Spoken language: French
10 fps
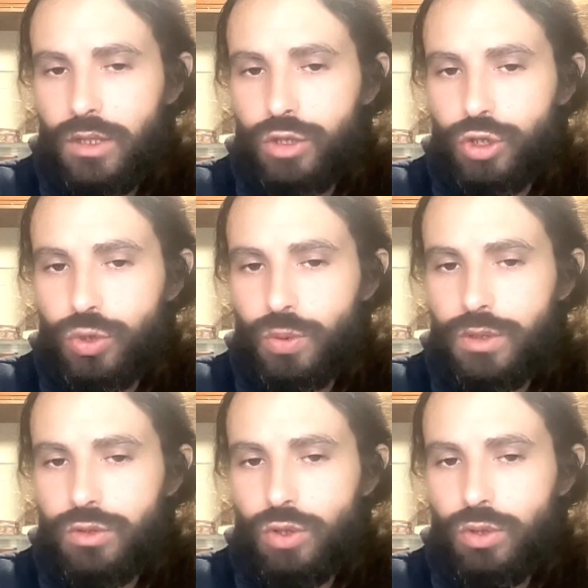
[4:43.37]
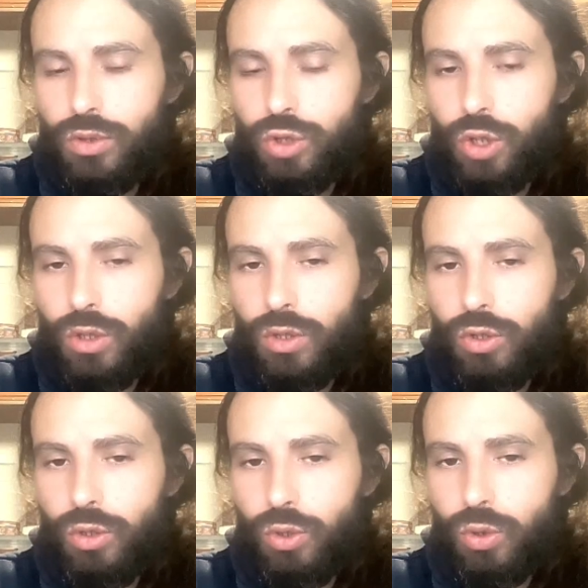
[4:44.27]
Je suis dans le temps
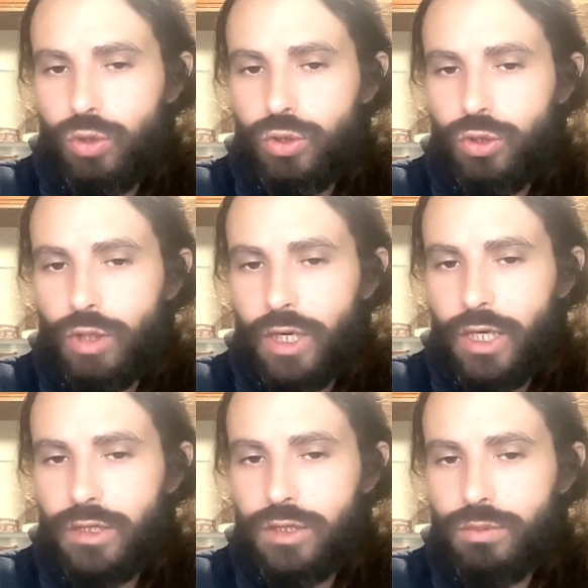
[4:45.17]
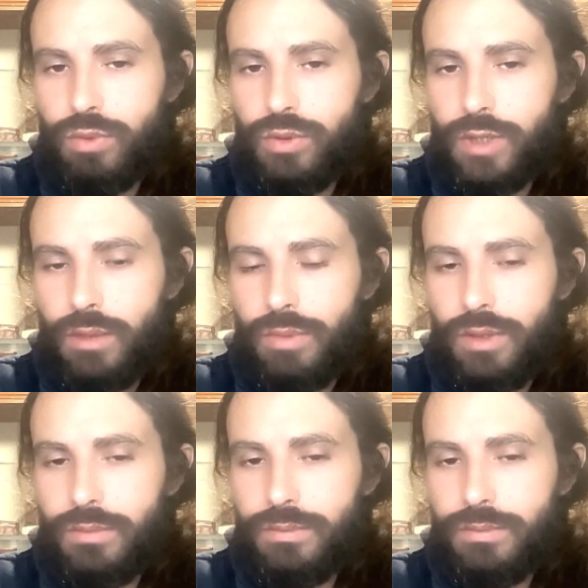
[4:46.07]
le rôle du responsable.